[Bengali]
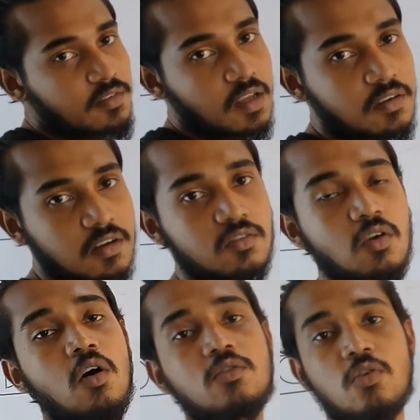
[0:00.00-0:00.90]
সেন্টেন্স
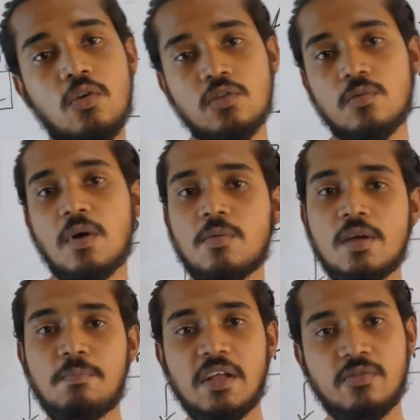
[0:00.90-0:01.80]
অর্থগতভাবে
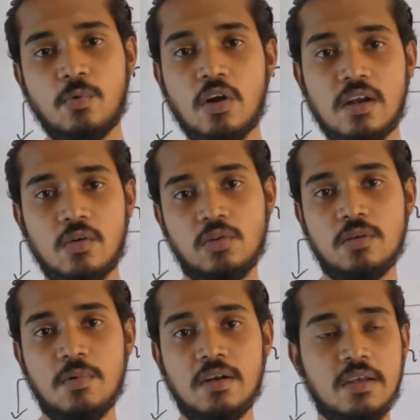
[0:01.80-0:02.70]
পাঁচ প্রকারের
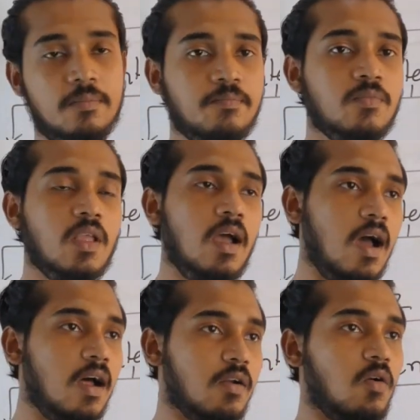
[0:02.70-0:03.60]
হতে পারে
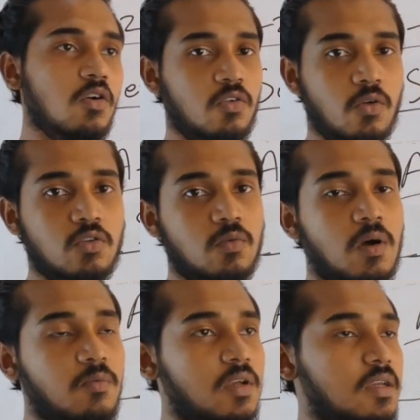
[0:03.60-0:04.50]
আর
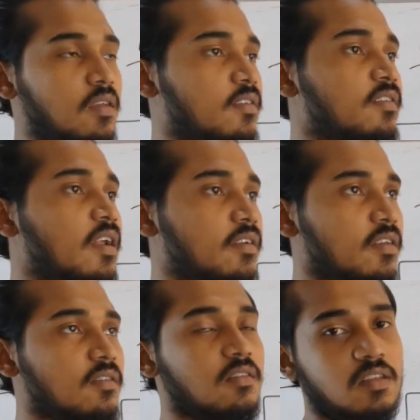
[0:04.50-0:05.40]
গঠনগতভাবে
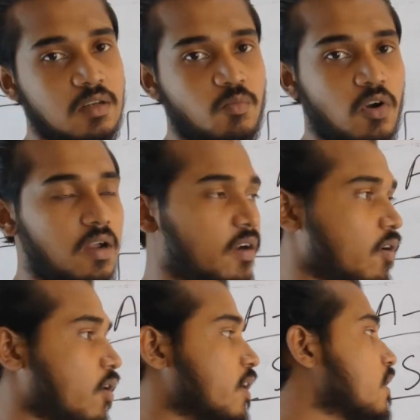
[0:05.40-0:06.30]
সেন্টেন্স তিন প্রকারের
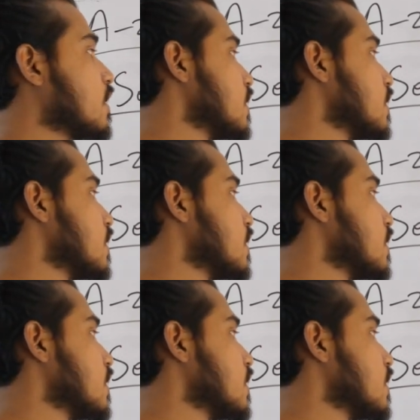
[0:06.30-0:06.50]
হয়